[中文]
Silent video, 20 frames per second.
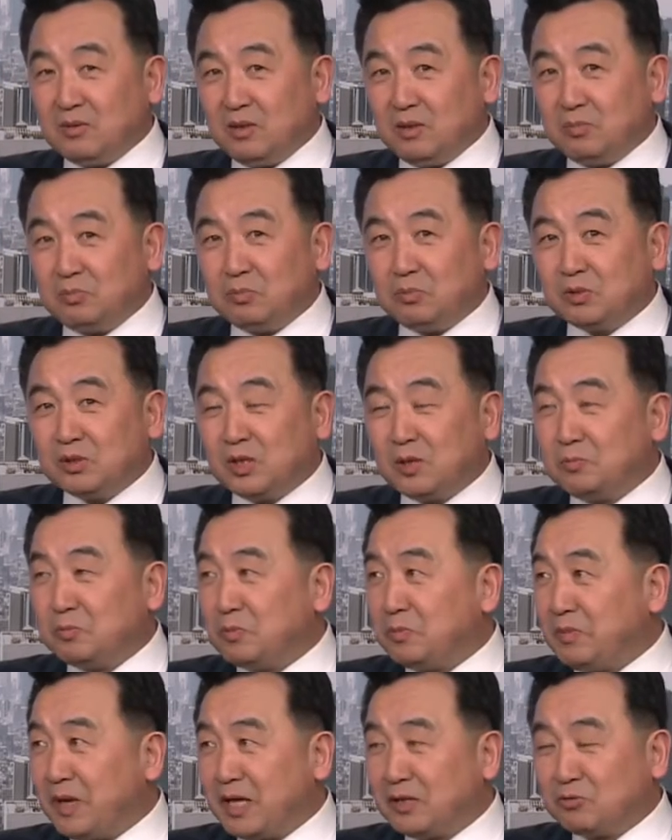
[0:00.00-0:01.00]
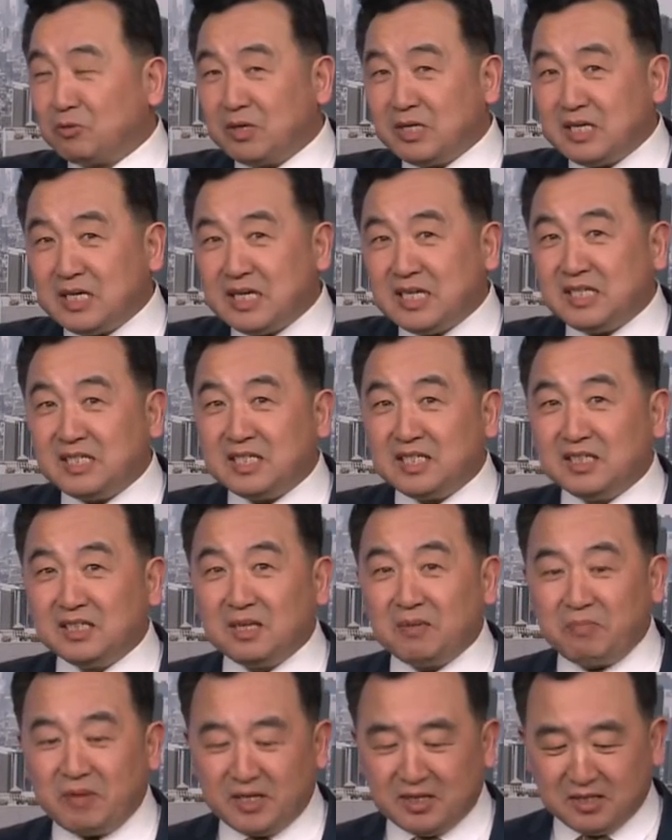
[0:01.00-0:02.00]
不得不面对疫情的
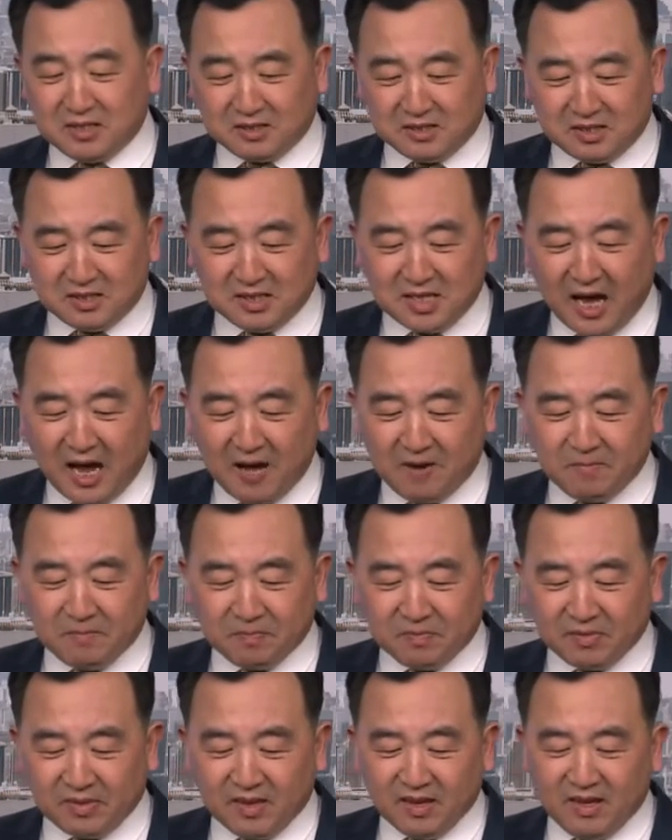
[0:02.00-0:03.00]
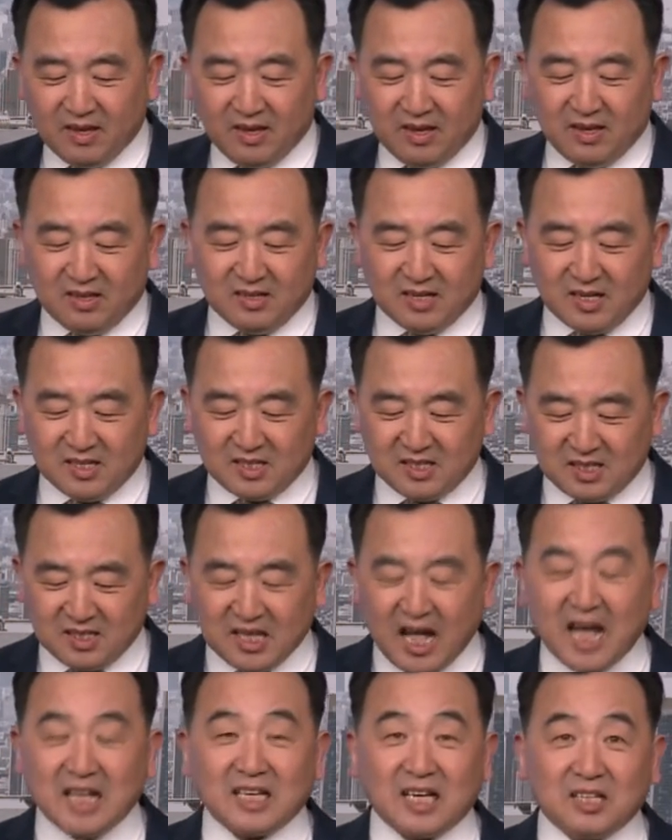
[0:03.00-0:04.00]
背景之下，在习
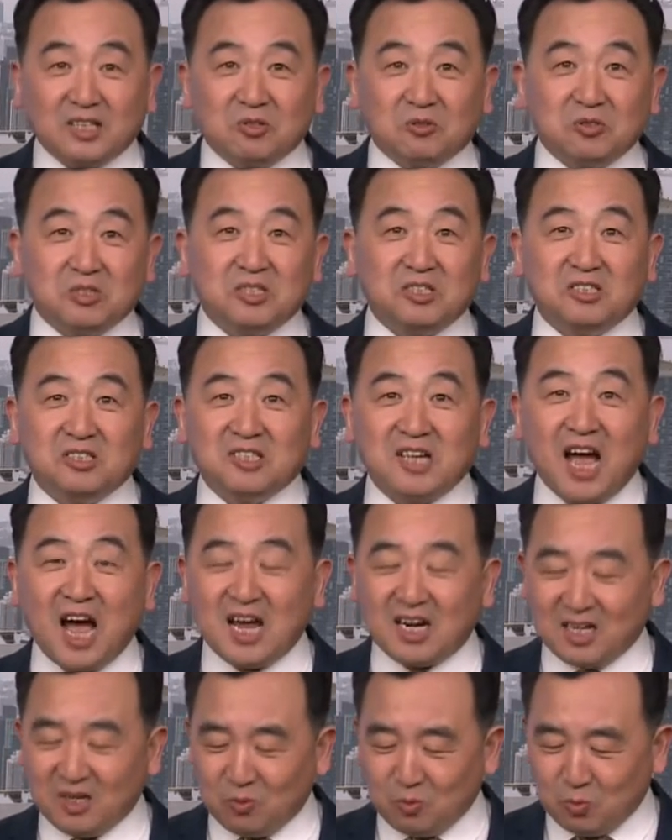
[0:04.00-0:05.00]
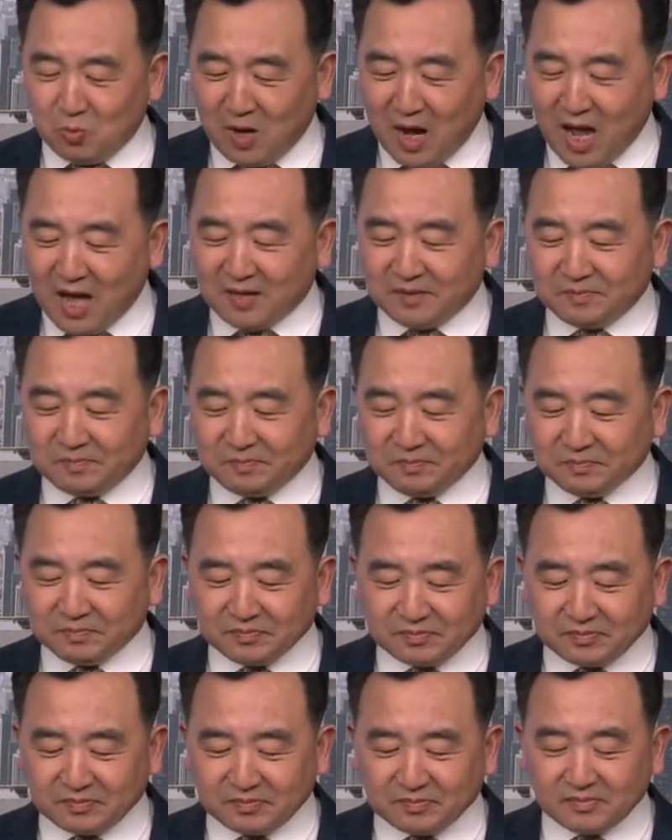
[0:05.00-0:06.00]
大大就视察了武汉。
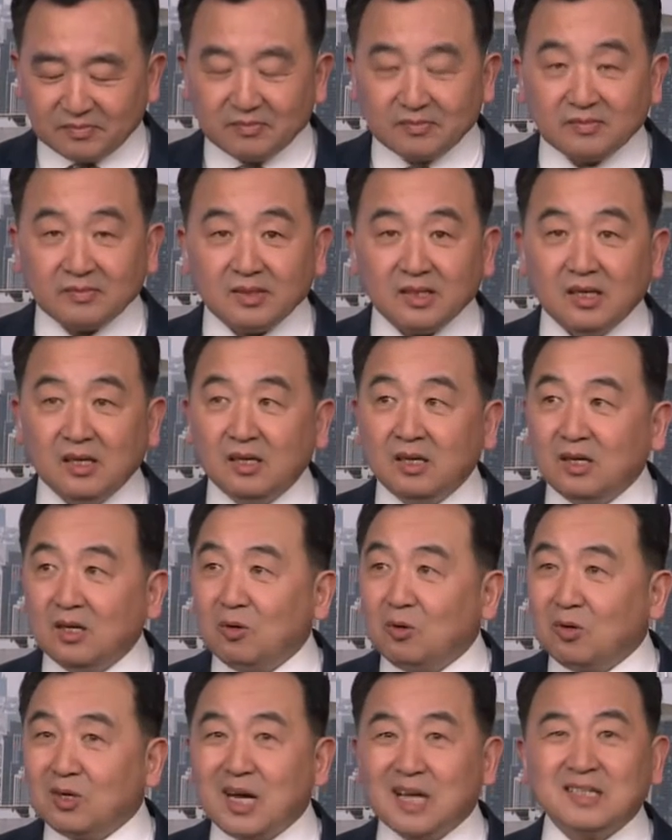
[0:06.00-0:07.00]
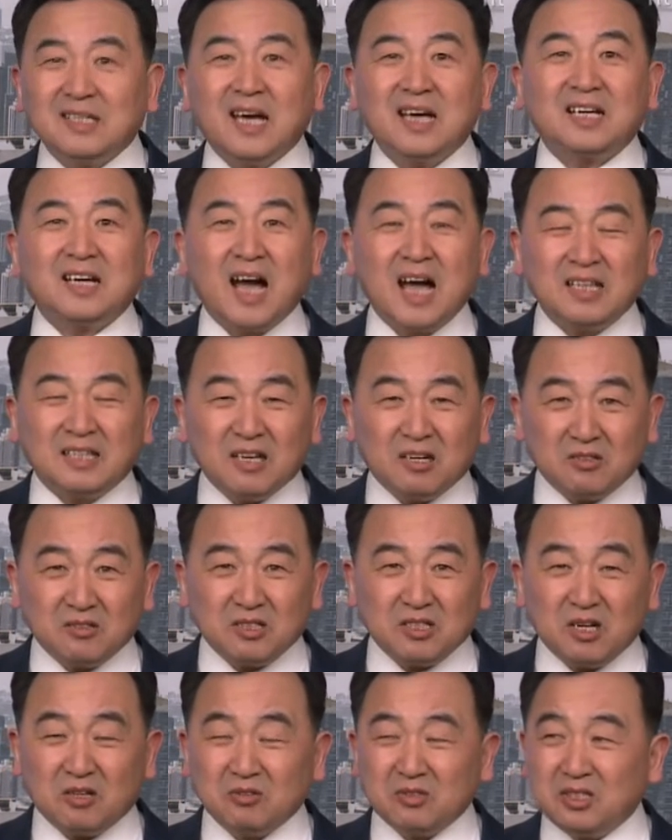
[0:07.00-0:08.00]
我刚才看到的
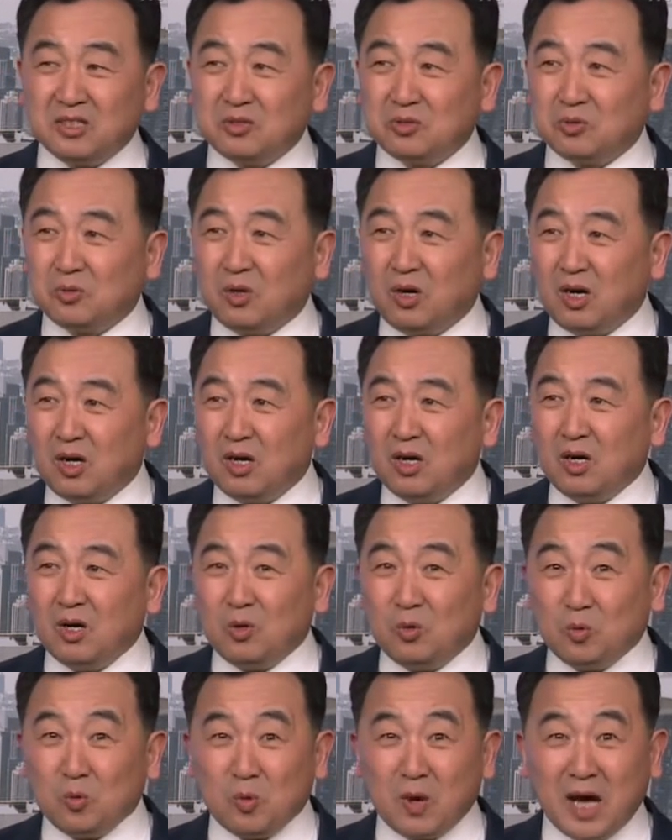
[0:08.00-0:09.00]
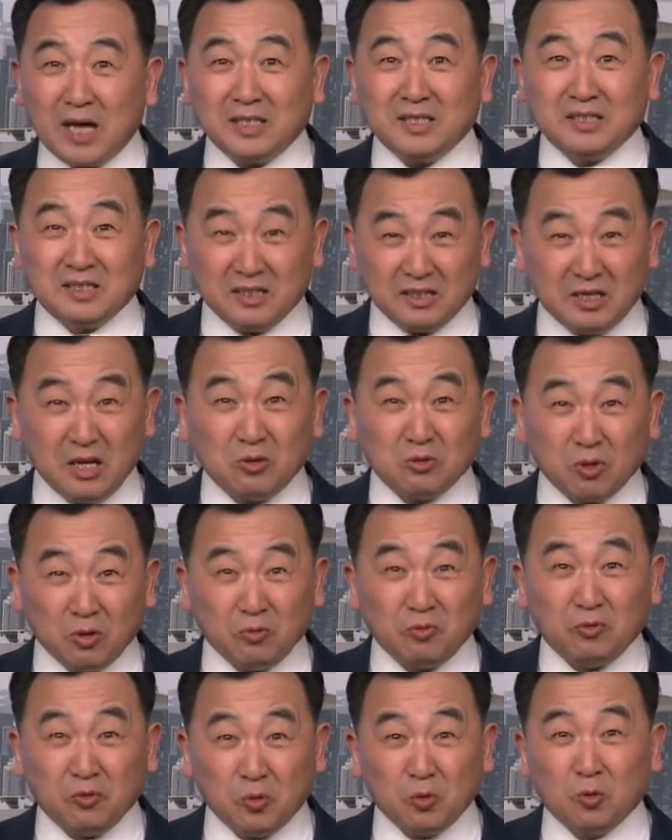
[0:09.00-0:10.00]
消息说，武汉已经要求
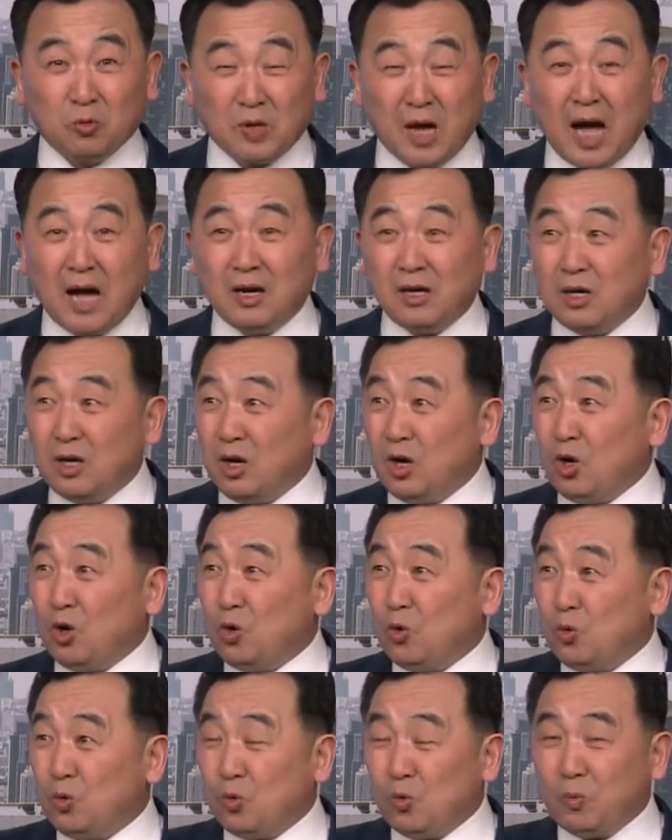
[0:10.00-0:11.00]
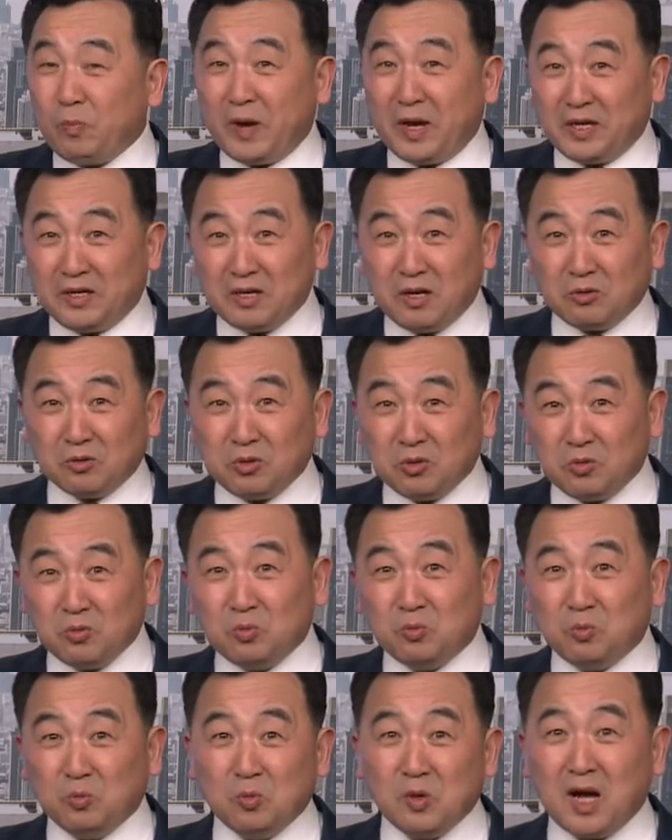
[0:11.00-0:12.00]
复工了，湖北要求
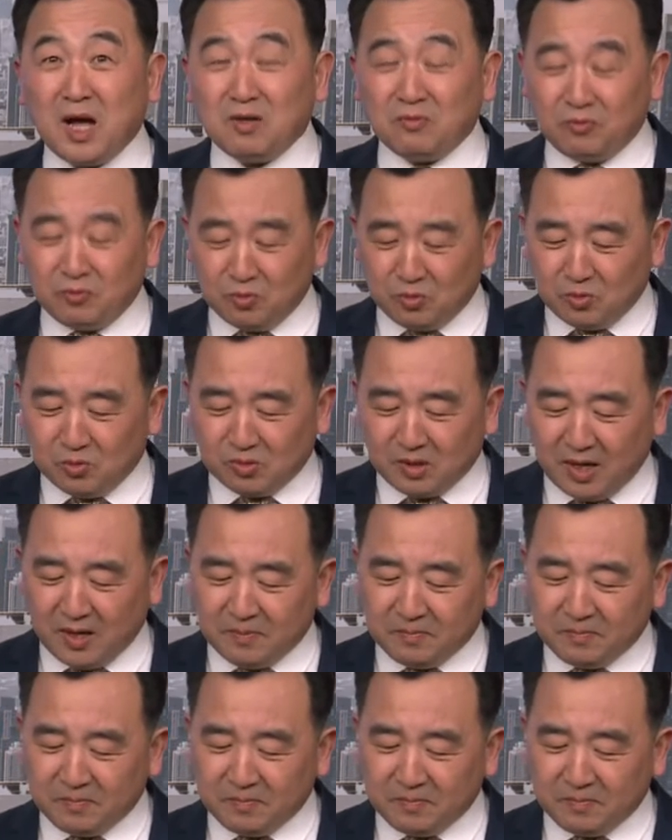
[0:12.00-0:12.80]
武汉复工了。